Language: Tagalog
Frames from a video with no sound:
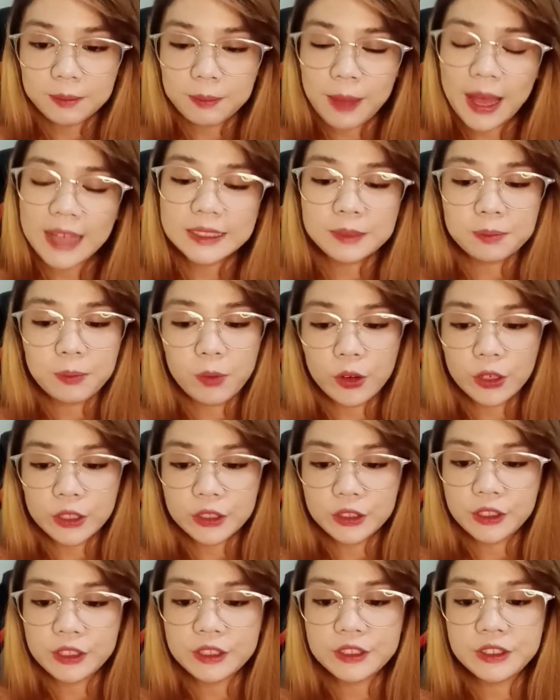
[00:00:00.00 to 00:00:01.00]

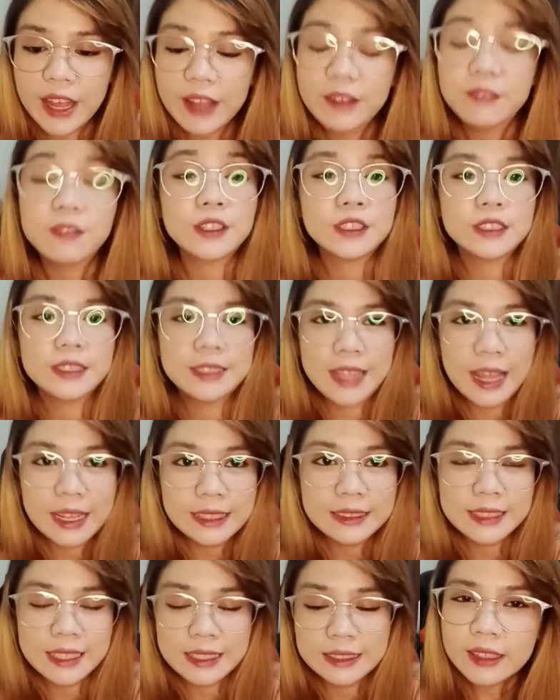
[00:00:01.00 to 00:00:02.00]
passport or driver's
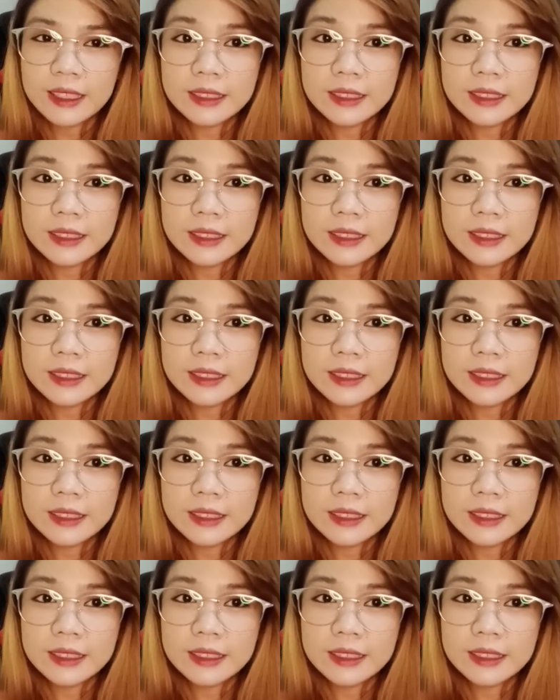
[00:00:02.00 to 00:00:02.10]
license.